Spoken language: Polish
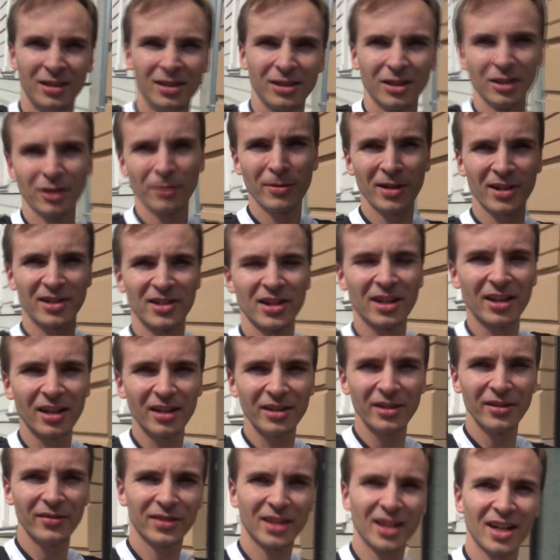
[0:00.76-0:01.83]
No dobra,
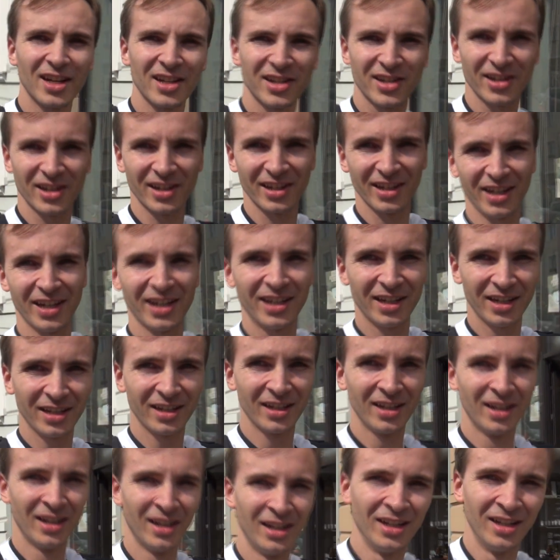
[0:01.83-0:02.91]
czekanie w trasie.
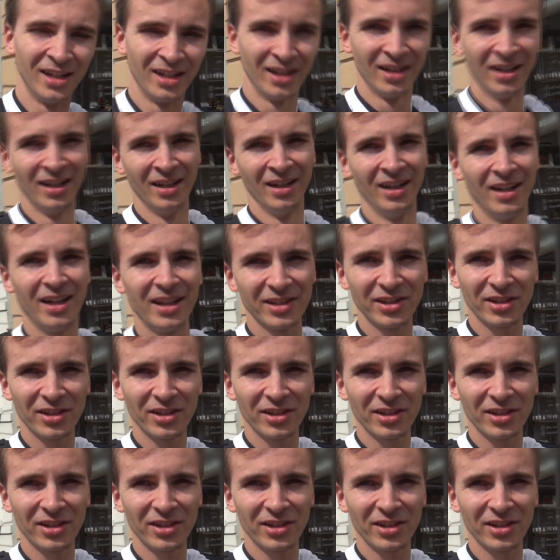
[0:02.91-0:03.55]
A